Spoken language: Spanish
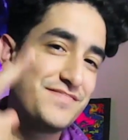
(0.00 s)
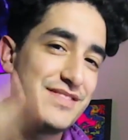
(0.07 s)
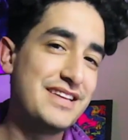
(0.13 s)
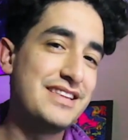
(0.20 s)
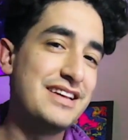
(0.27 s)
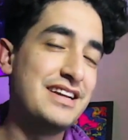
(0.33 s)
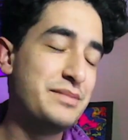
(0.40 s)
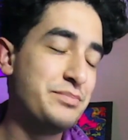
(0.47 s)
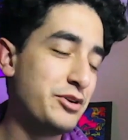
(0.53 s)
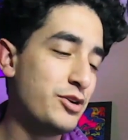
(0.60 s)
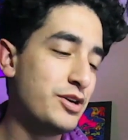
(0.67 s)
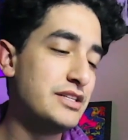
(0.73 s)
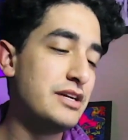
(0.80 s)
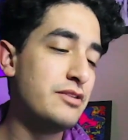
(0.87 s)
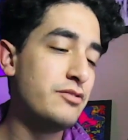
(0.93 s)
¿Qué tal?
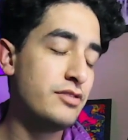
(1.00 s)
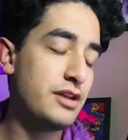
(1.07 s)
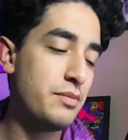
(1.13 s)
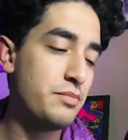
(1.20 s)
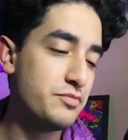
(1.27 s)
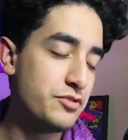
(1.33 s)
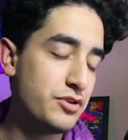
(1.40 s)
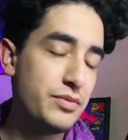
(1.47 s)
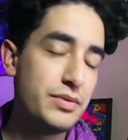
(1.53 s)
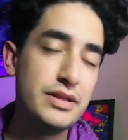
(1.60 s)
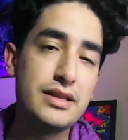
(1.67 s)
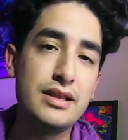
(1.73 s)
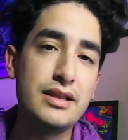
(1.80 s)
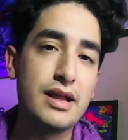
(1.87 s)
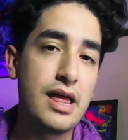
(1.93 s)
Espero que se encuentren muy
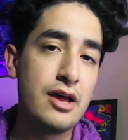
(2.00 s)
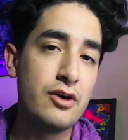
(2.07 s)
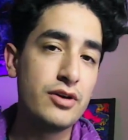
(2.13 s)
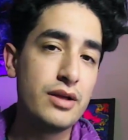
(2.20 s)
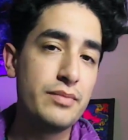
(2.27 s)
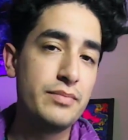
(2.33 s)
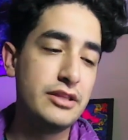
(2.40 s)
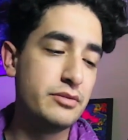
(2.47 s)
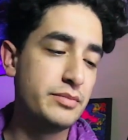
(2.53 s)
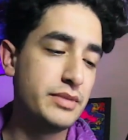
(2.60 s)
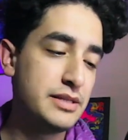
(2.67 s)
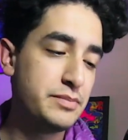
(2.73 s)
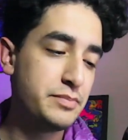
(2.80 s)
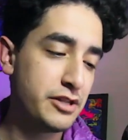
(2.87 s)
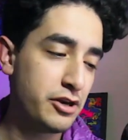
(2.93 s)
bien el día de ahora. Mi
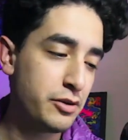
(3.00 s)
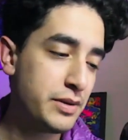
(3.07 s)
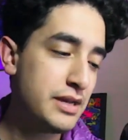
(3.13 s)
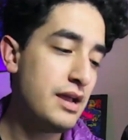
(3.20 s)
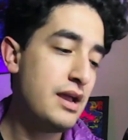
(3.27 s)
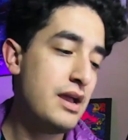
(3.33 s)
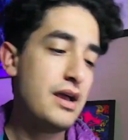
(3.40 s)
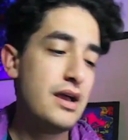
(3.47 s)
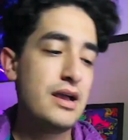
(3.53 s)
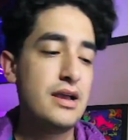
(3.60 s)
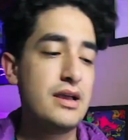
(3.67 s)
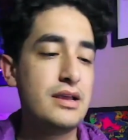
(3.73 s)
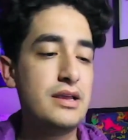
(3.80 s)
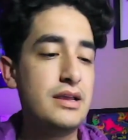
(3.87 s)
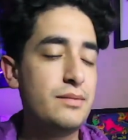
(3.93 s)
nombre es Pedro Iván.
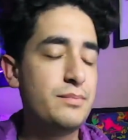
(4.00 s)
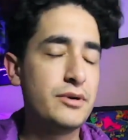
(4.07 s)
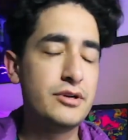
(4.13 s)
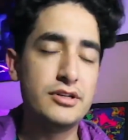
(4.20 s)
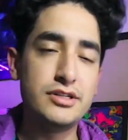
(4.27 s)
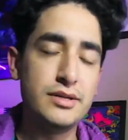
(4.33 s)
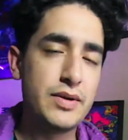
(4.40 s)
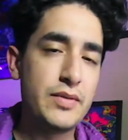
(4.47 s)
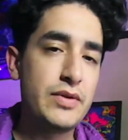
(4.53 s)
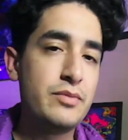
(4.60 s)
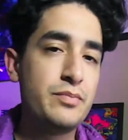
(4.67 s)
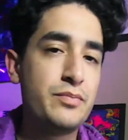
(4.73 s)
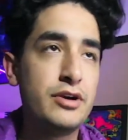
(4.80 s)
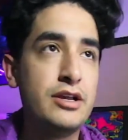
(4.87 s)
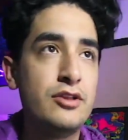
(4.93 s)
Y bueno, si me
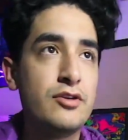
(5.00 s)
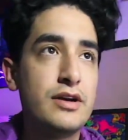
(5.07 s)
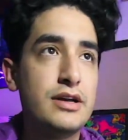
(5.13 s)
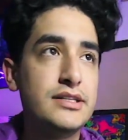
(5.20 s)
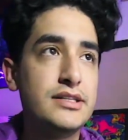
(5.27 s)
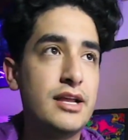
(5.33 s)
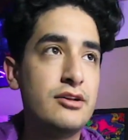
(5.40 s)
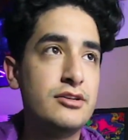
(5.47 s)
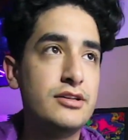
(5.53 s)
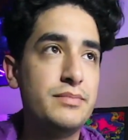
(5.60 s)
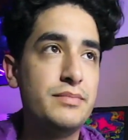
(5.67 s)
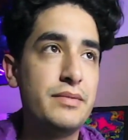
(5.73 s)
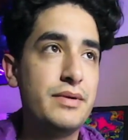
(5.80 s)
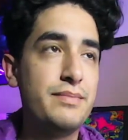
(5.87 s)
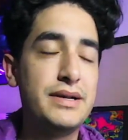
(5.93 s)
ven un poquito cansado,
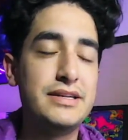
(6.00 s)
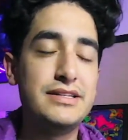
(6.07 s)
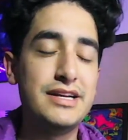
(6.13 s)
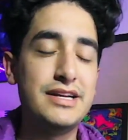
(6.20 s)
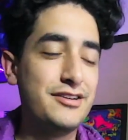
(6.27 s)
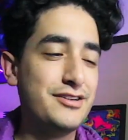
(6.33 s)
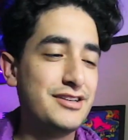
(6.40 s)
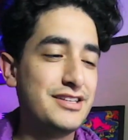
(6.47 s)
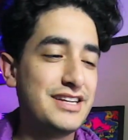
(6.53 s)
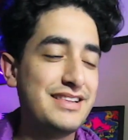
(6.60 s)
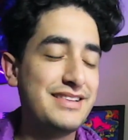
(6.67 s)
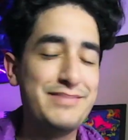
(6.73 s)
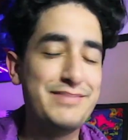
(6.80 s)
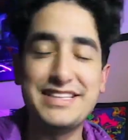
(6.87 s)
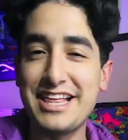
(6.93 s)
si me ven más serio, es que
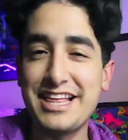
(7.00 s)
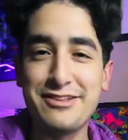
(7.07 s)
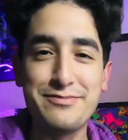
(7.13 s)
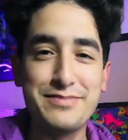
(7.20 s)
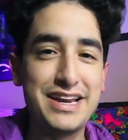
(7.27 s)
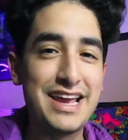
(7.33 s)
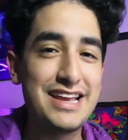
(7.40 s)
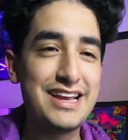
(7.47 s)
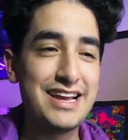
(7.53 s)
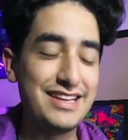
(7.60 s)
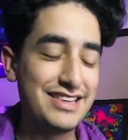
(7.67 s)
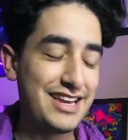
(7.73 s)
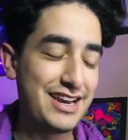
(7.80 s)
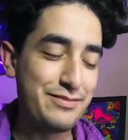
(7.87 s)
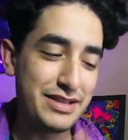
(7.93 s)
me está dando migraña,
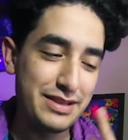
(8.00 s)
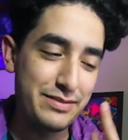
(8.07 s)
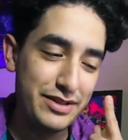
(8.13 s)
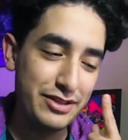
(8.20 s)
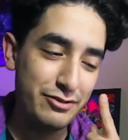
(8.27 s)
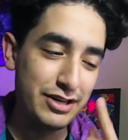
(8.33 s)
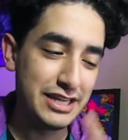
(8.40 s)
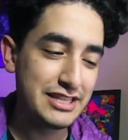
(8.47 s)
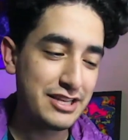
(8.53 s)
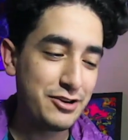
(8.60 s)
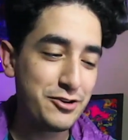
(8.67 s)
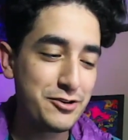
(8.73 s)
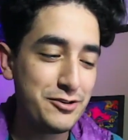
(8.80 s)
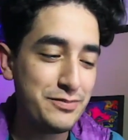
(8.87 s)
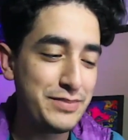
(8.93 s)
literalmente me duele este
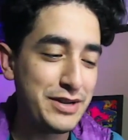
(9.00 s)
ojo,